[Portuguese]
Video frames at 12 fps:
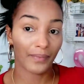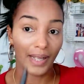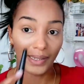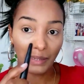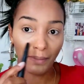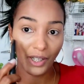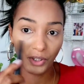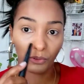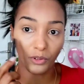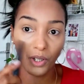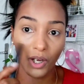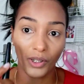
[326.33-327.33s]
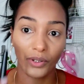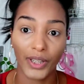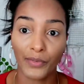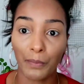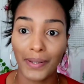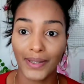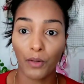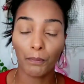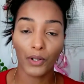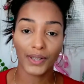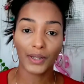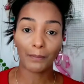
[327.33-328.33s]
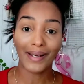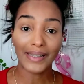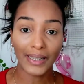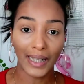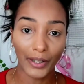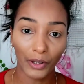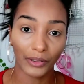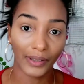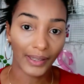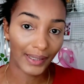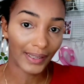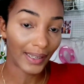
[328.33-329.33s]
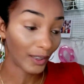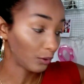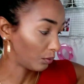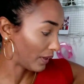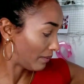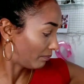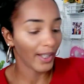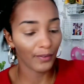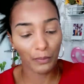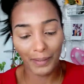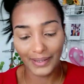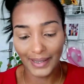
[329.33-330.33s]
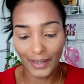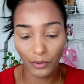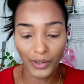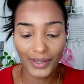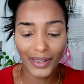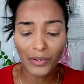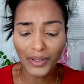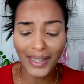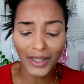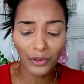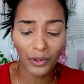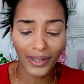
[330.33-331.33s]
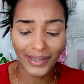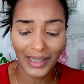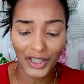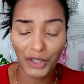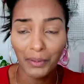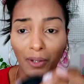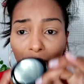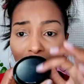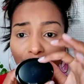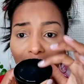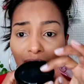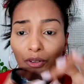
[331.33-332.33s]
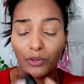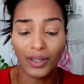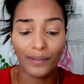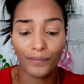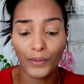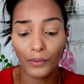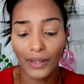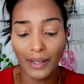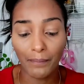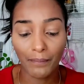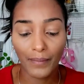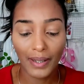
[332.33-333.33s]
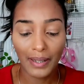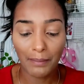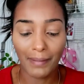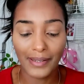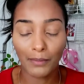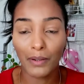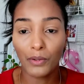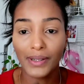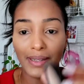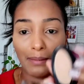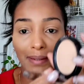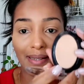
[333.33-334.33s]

aqui embaixo dos olhos, eu vou passar um pozinho mais claro que eu tenho aqui da Natura. Passar essa corzinha, não sei as cores, tá, gente? Porque não vem falando nos refil, né? Mas é uma corzinha mais